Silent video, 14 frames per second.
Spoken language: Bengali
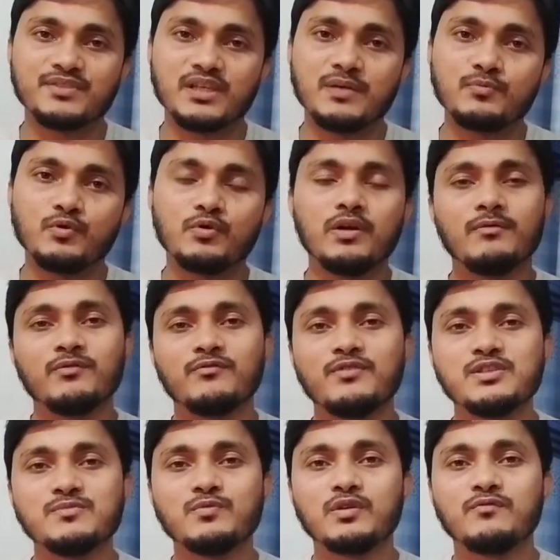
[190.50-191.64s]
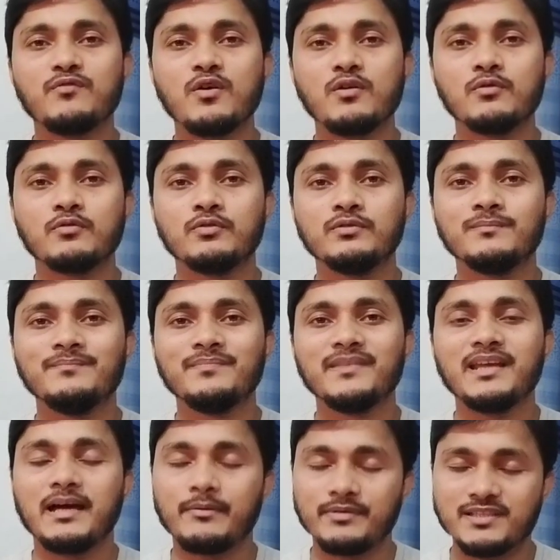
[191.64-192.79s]
সাবস্ক্রাইব করুন এবং ফেসবুকে ফলো করুন
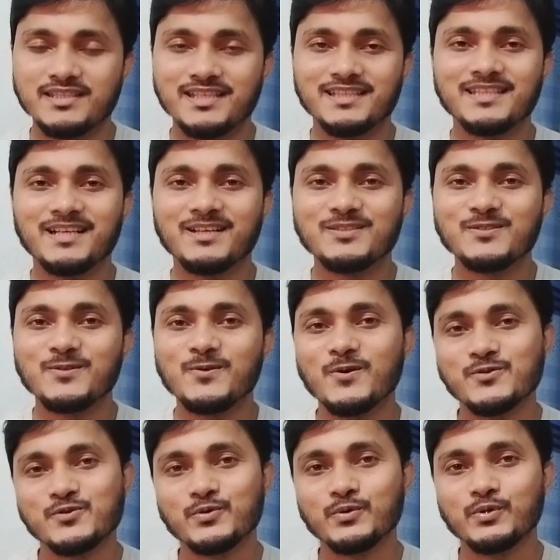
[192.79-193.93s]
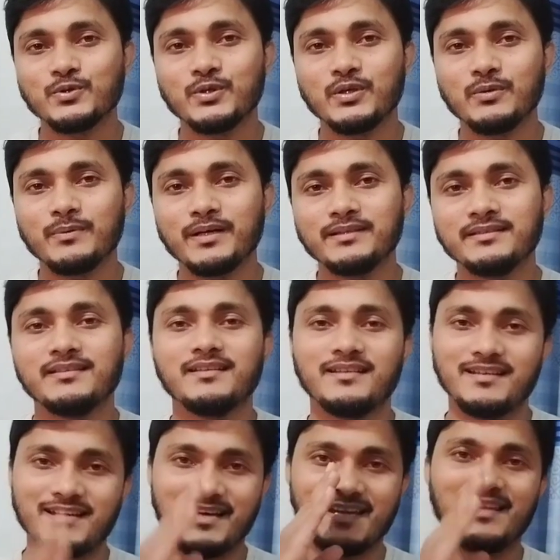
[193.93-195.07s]
আমাদের সাথে থাকার জন্য অসংখ্য ধন্যবাদ
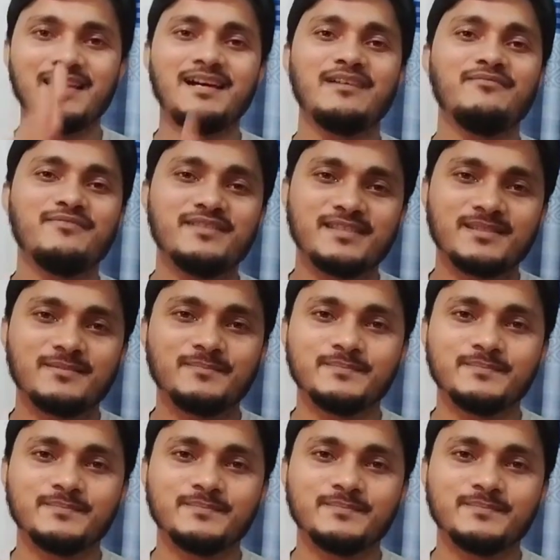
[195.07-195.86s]
আল্লাহ হাফিজ